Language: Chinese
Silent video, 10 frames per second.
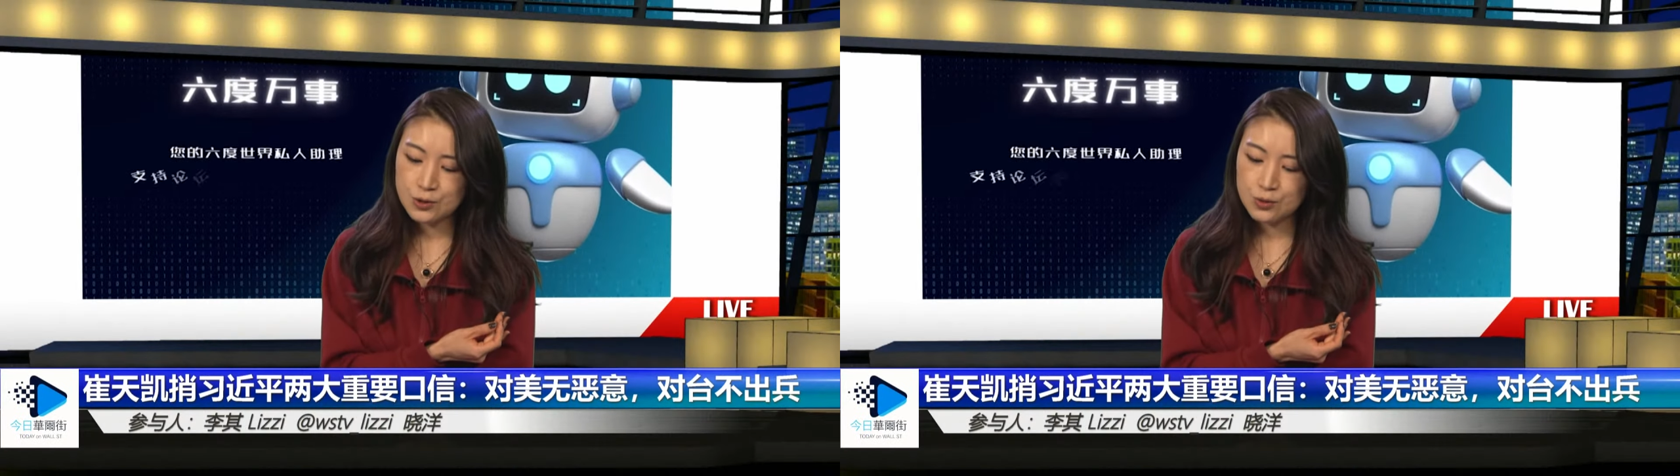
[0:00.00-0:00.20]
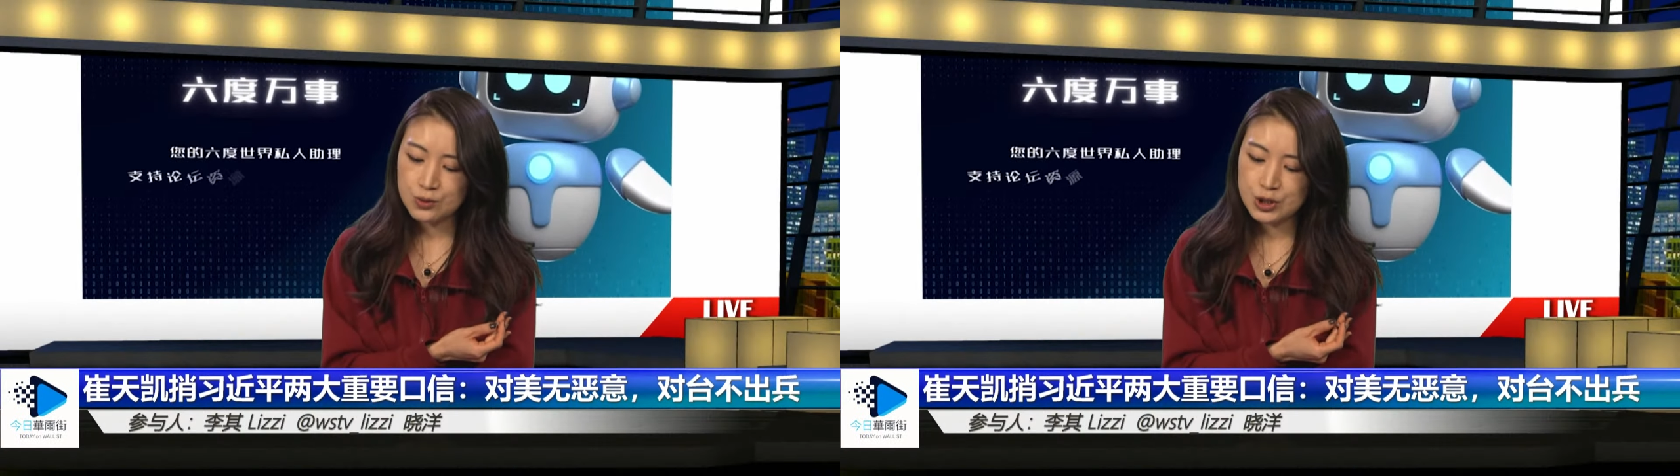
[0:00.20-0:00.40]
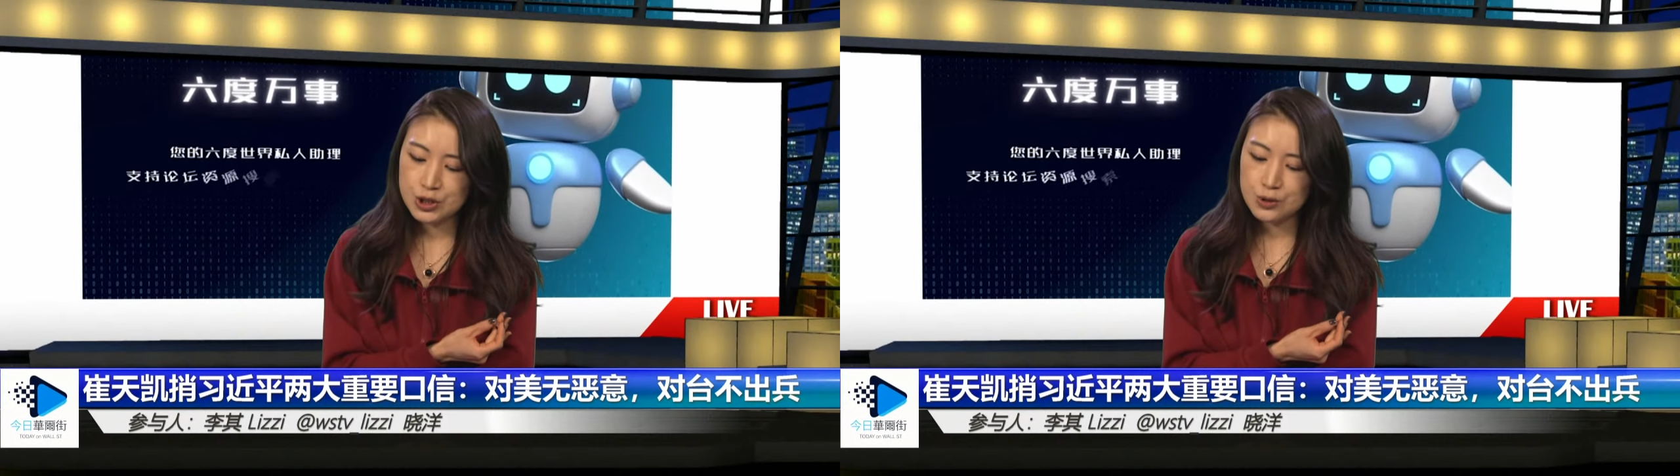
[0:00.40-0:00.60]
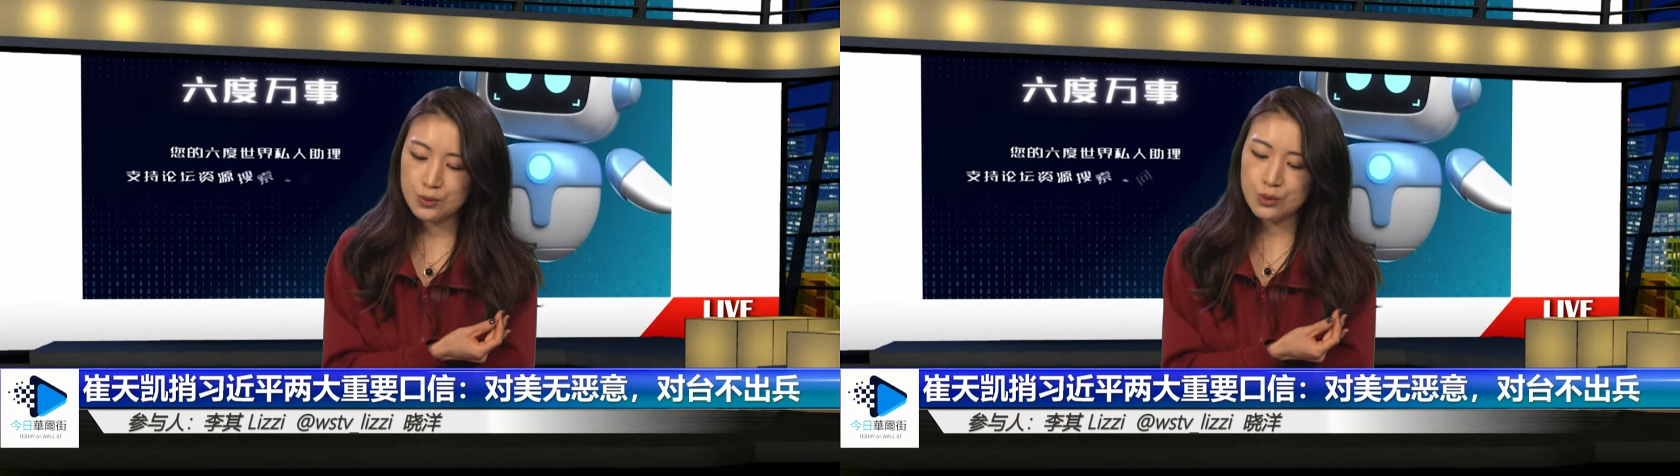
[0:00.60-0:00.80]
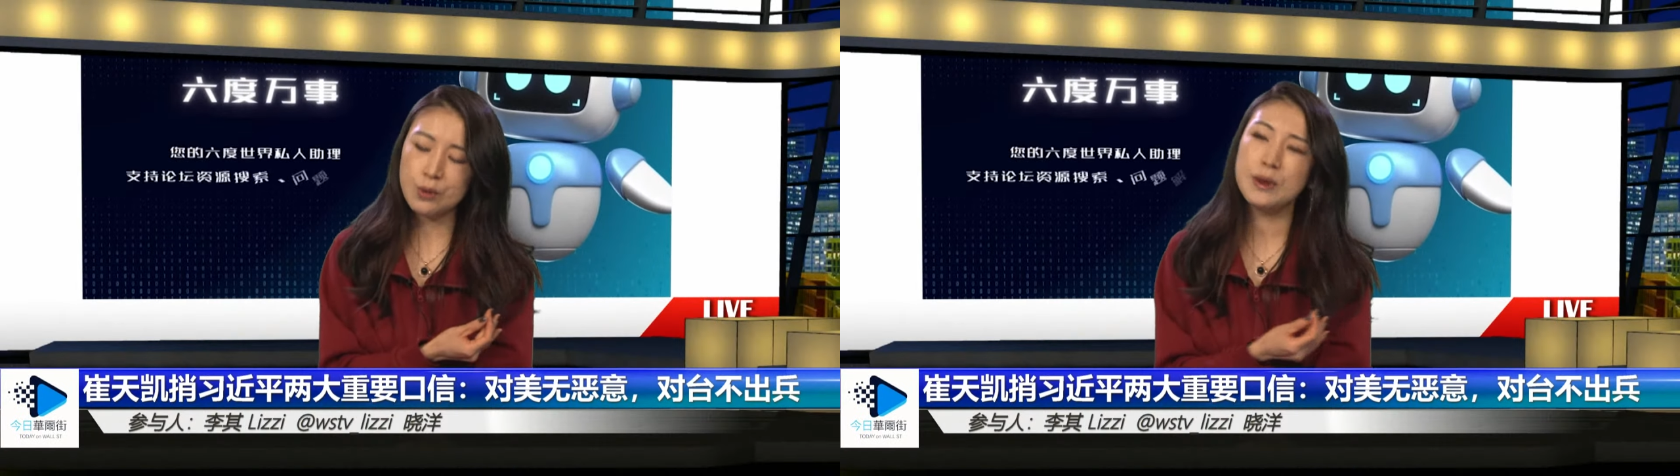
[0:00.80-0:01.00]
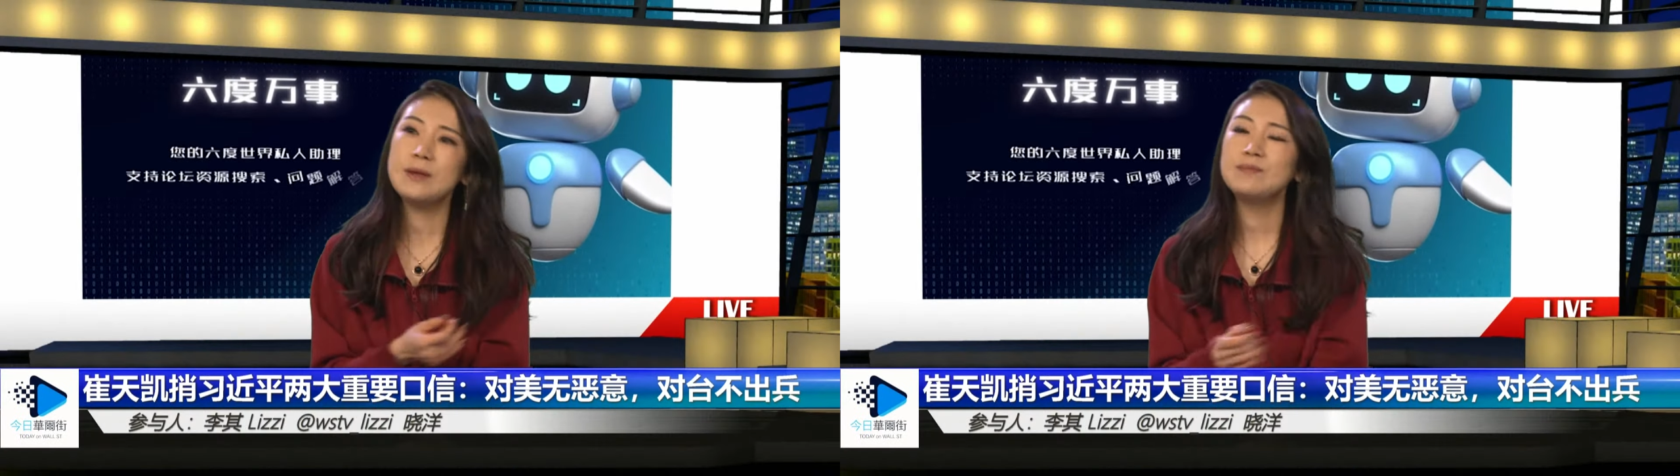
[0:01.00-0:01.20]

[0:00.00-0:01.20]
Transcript: 如是我闻。